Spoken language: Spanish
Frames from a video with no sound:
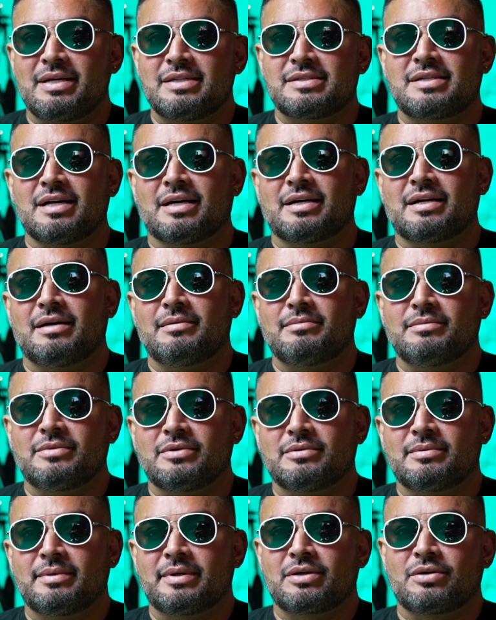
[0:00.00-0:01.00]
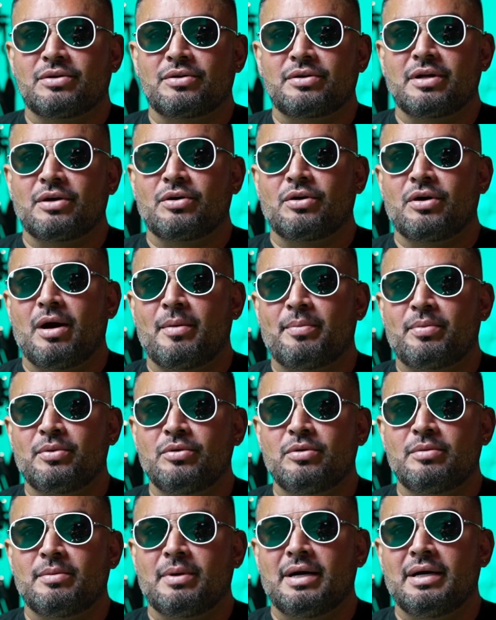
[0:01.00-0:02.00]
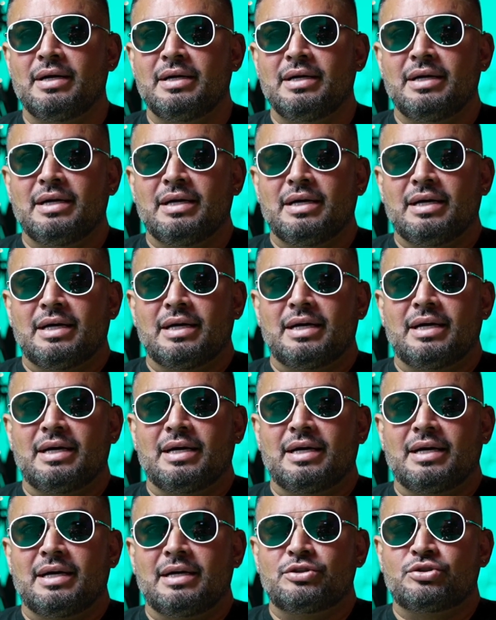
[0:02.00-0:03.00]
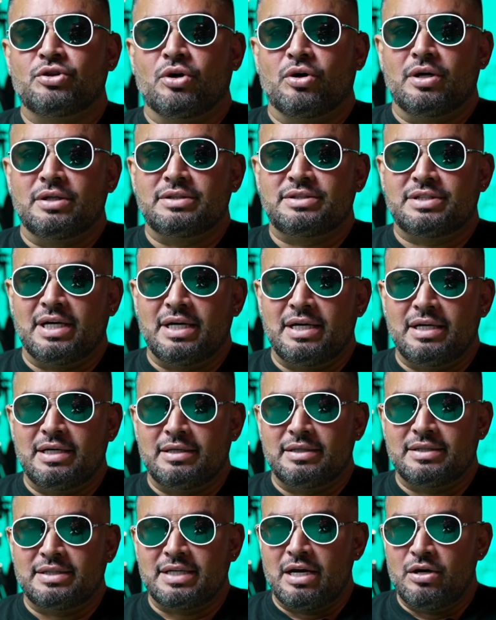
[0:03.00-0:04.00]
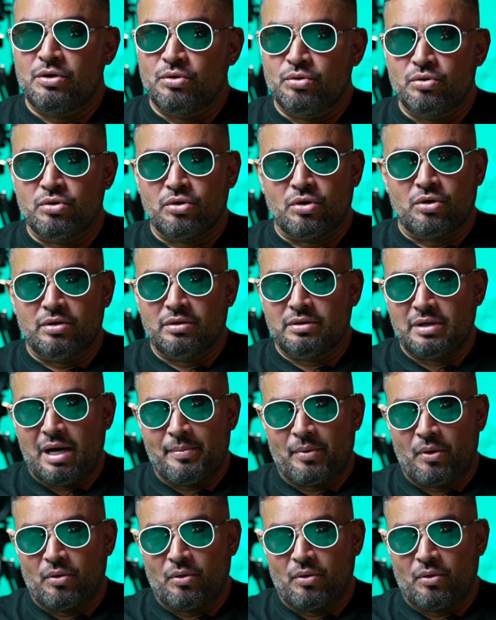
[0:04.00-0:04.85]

en Instagram, Omar Cordero La Pluma. Eh, Jay, Lugo ha